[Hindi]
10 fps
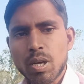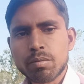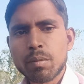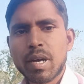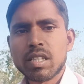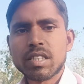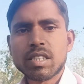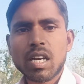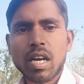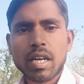तो सबसे
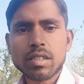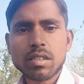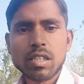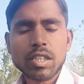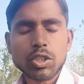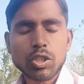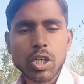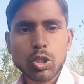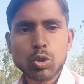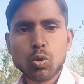पहले देखिए अगैती
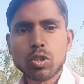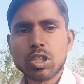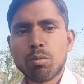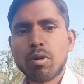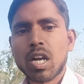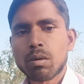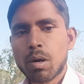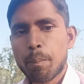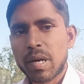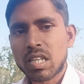गिलकी की खेती जो होती है
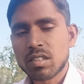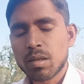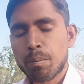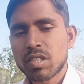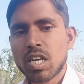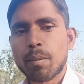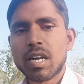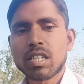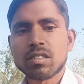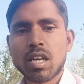वो लगभग पंद्रह
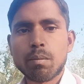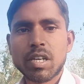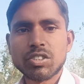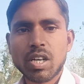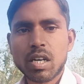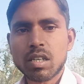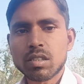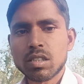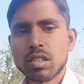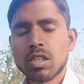दिसंबर से हमारे किसान भाई
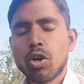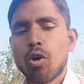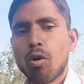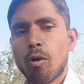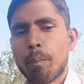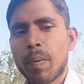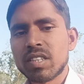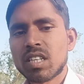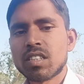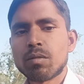स्टार्ट करते हैं
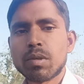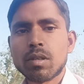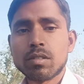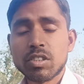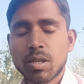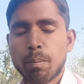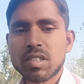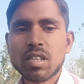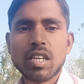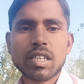और पंद्रह जनवरी
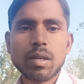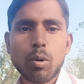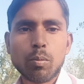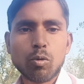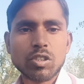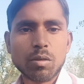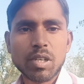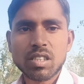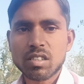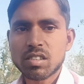दिसंबर से लेके वो
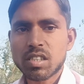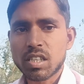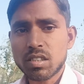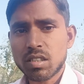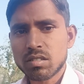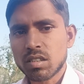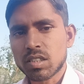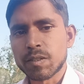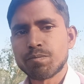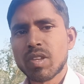पूरी जनवरी तक इसकी खेती
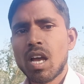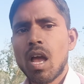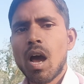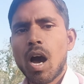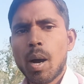कर सकते हैं